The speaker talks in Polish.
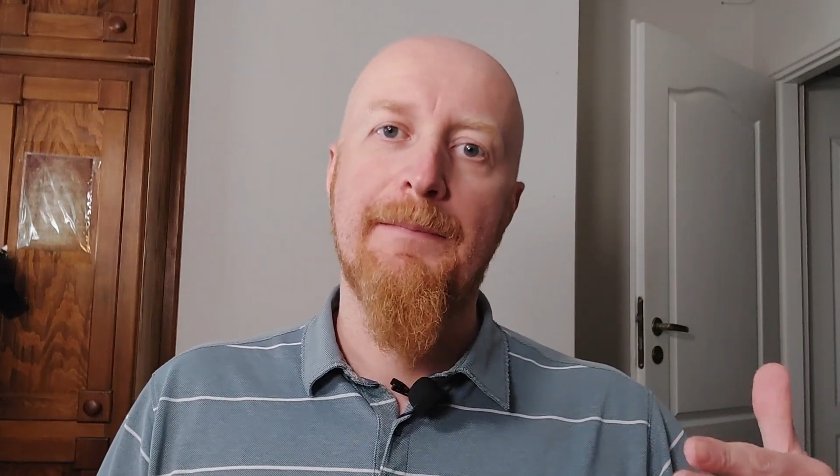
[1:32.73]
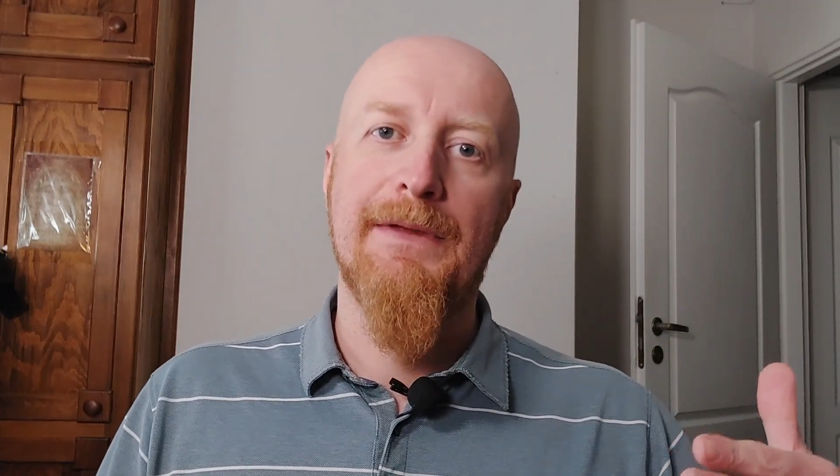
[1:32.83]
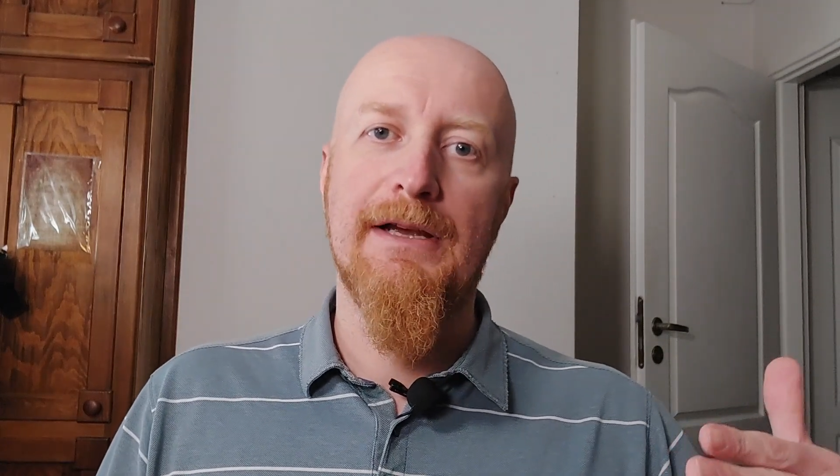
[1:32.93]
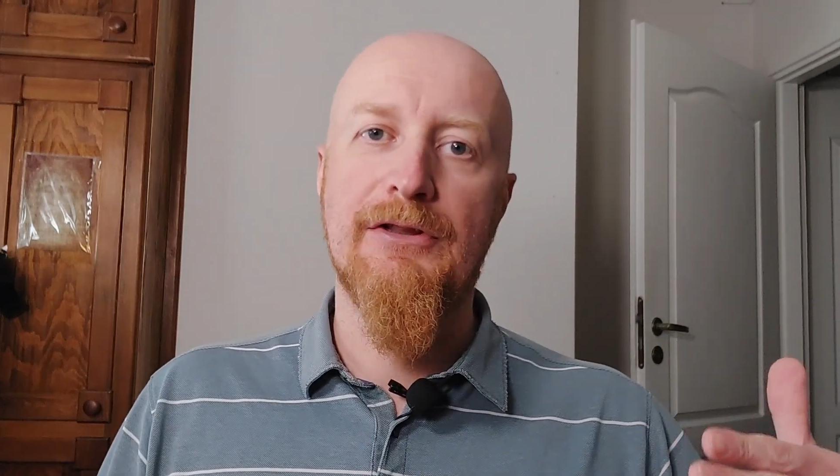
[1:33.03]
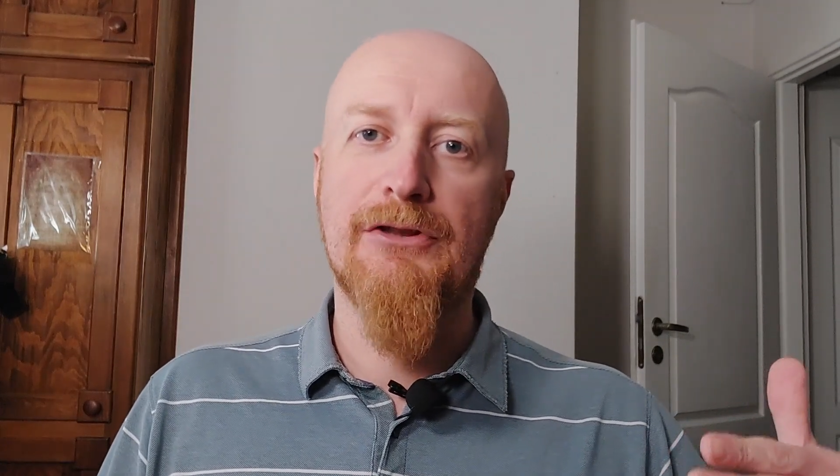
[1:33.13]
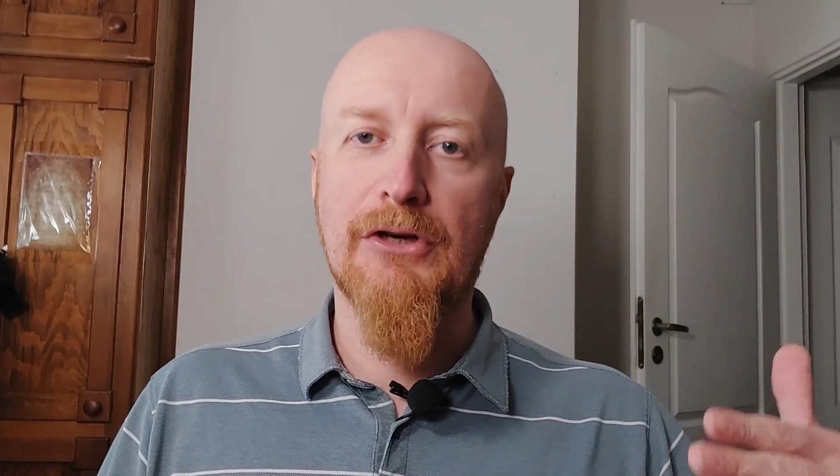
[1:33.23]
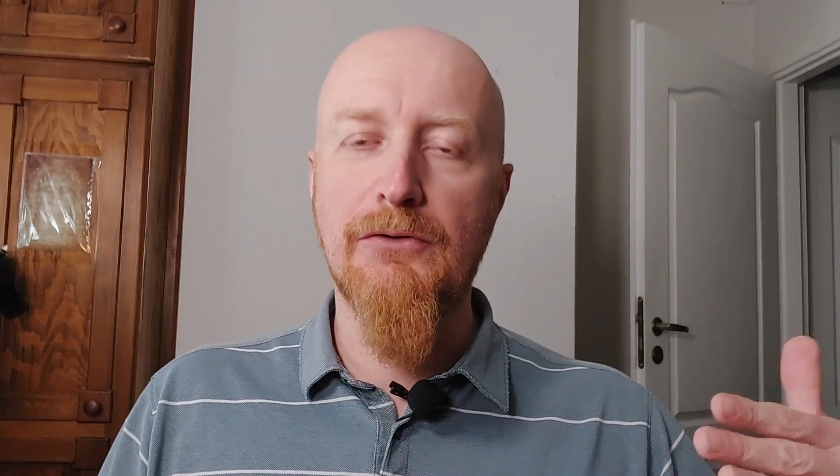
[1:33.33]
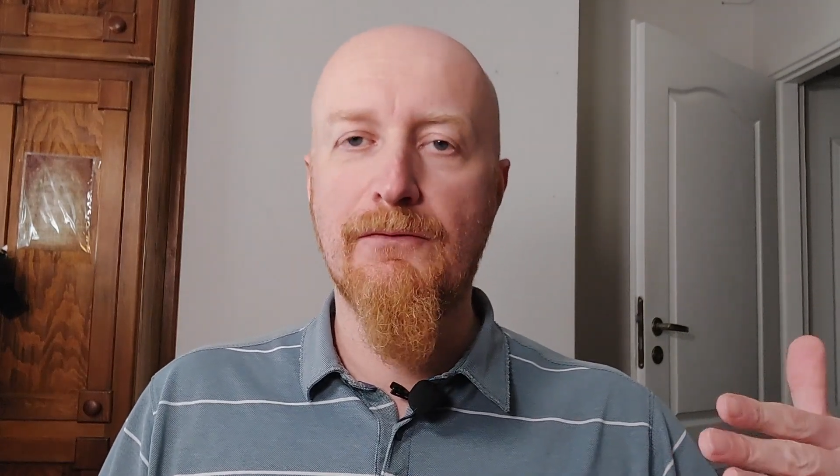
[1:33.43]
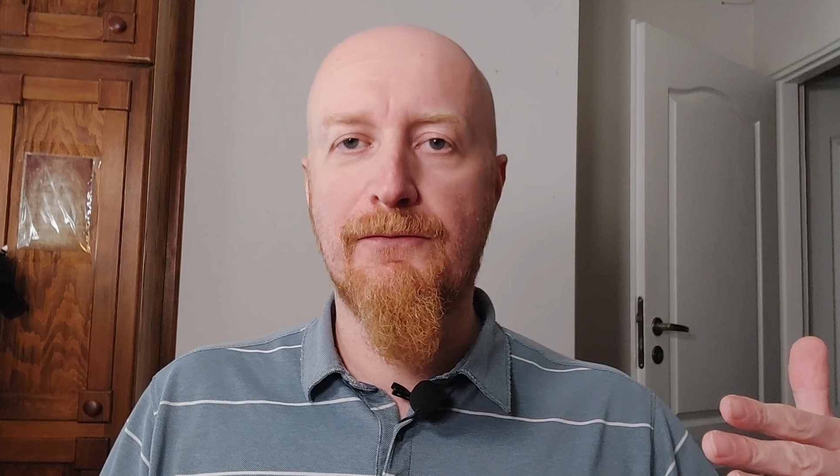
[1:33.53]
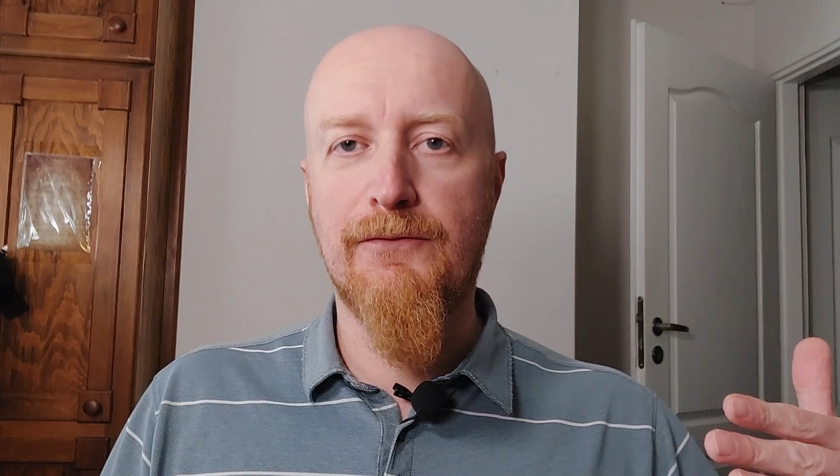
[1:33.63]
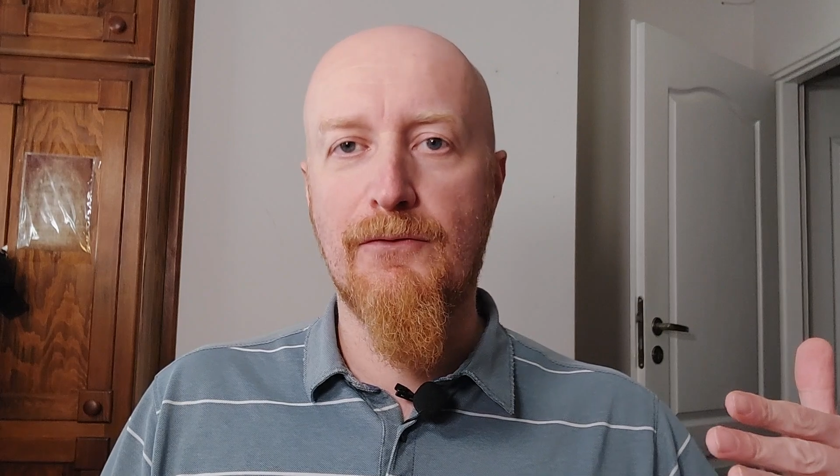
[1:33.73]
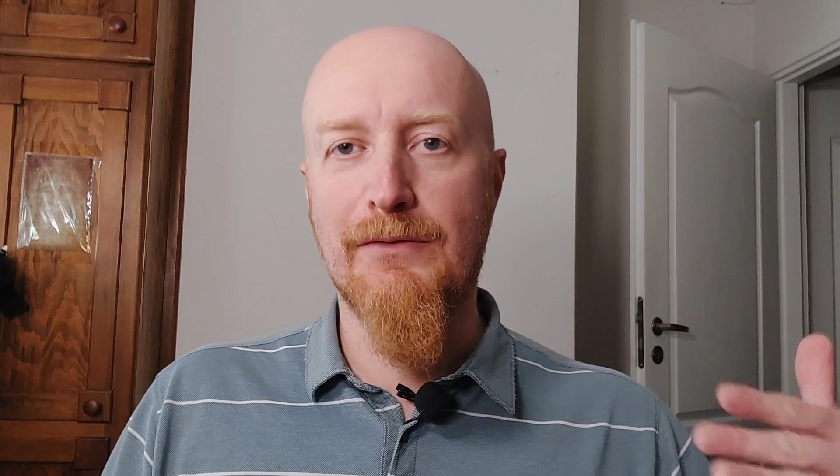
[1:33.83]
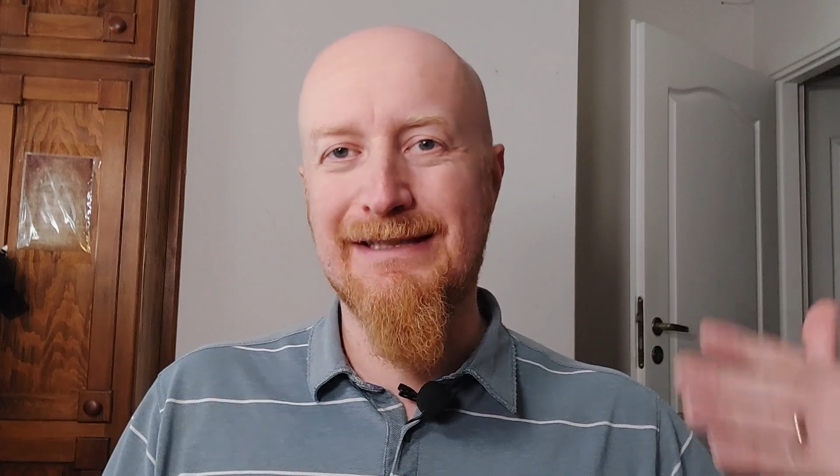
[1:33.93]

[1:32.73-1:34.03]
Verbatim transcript: e, triumfu